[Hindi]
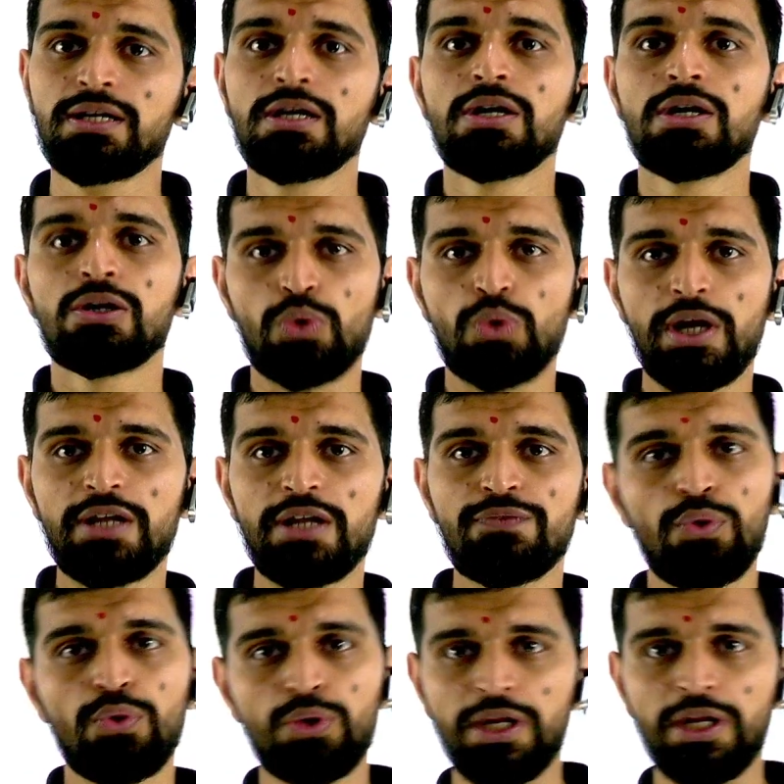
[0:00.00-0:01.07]
24
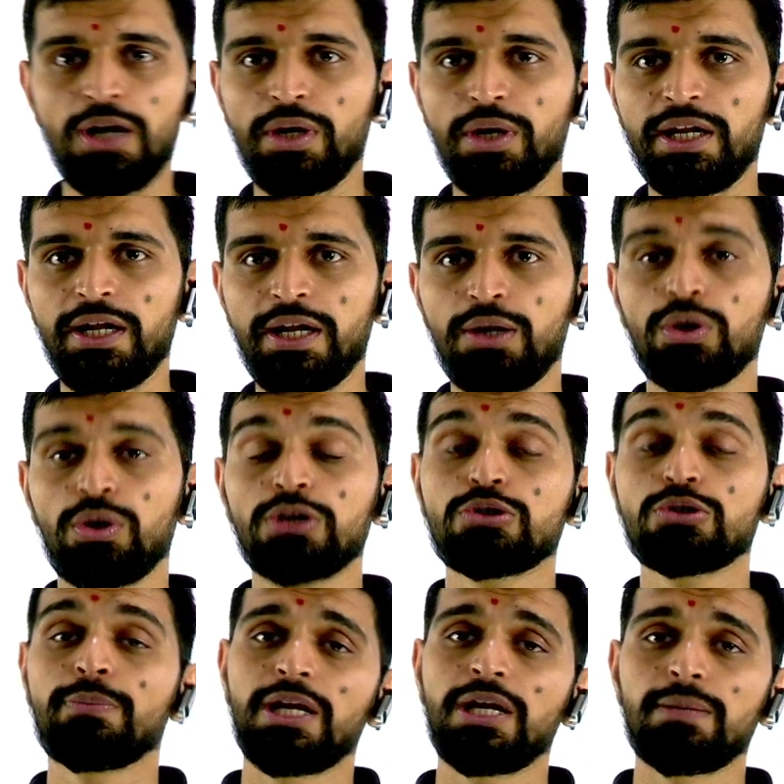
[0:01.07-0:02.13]
या 28 होगा सो
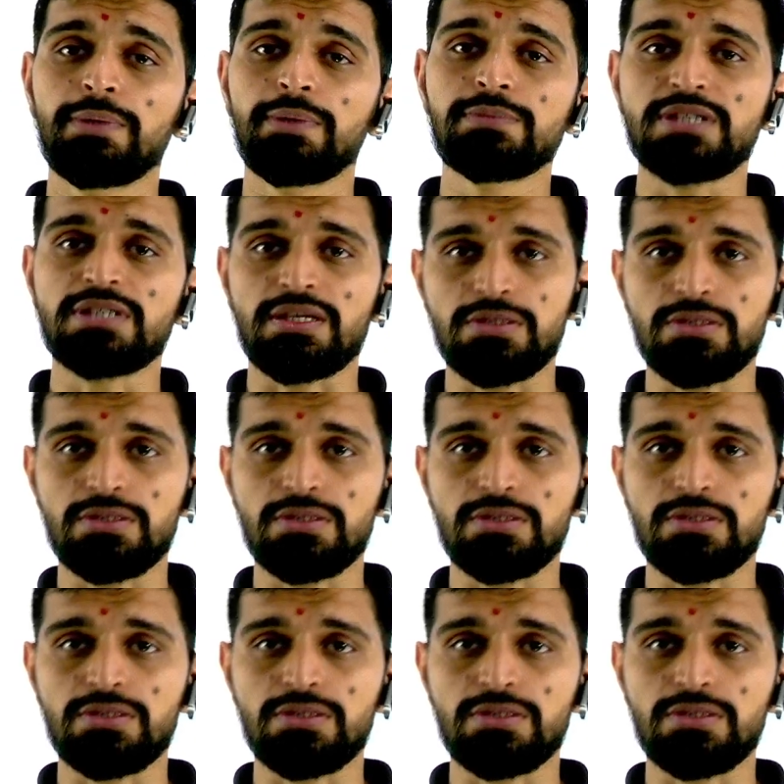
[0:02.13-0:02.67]
मिनिमम सिक्स टू